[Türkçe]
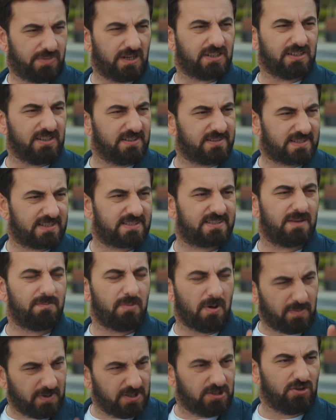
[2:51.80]
bakın size
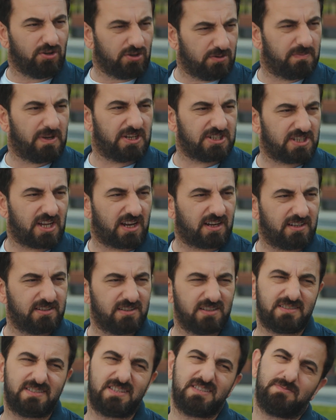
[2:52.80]
baba diyorum beş
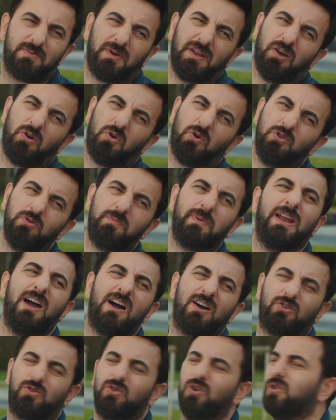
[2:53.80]
dakikadır siz bana onu bile
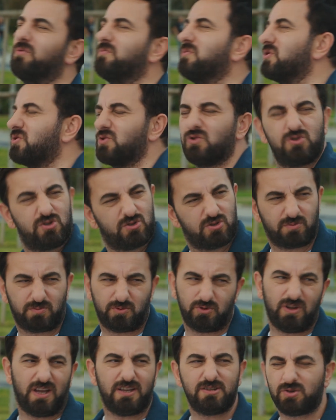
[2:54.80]
hak görmüyorsunuzdur.
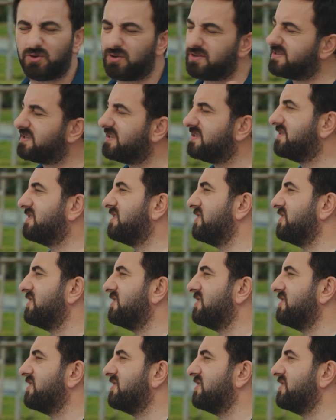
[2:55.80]
Bundan sonra siz